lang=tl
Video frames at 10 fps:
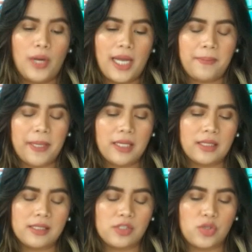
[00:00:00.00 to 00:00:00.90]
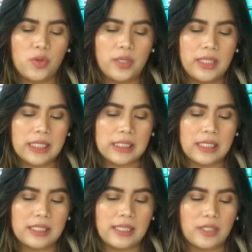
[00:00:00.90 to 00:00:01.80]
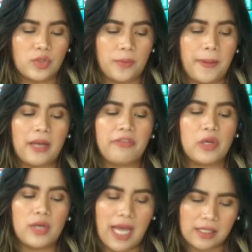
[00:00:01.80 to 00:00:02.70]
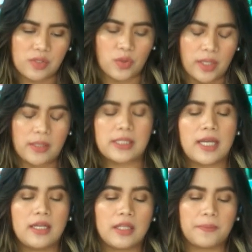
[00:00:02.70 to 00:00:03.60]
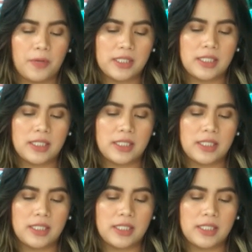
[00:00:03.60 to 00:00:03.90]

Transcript: Wala pa ring desisyon sina Senator Panfilo Lacson at Senate